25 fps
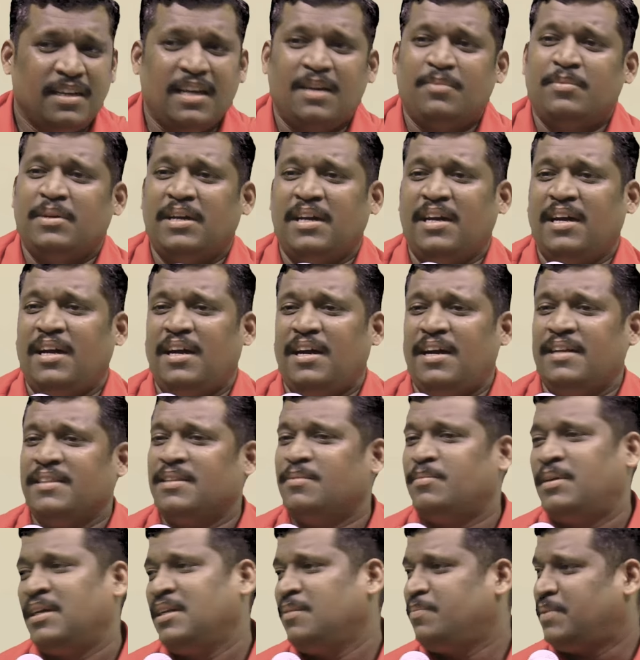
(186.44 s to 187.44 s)
நாம்
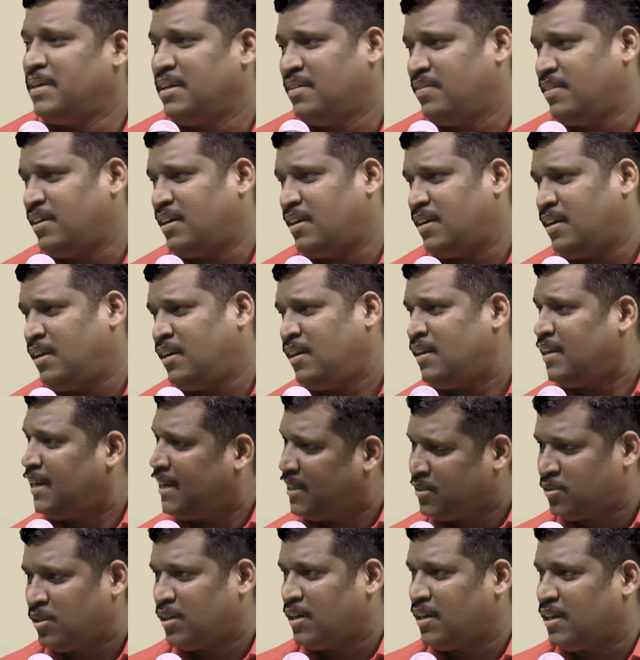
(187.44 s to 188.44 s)
அந்த மாதிரி பண்ண வேண்டாம்
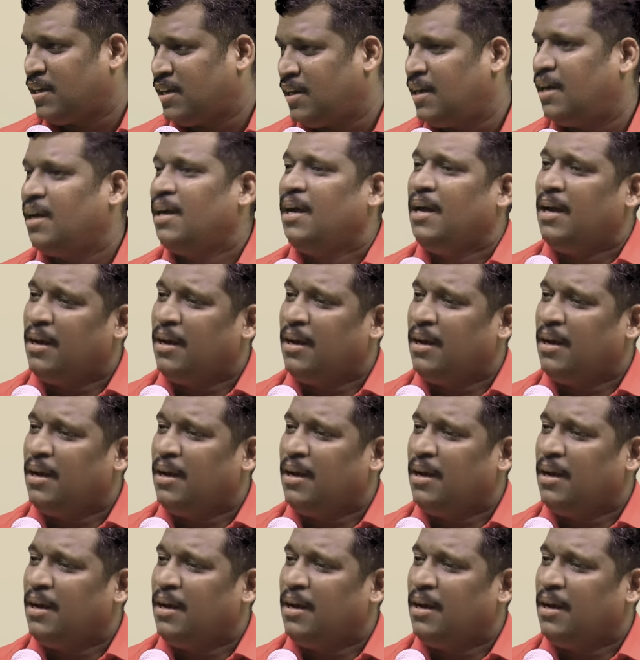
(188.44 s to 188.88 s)
நான் என்ன சொல்கிறேன்னா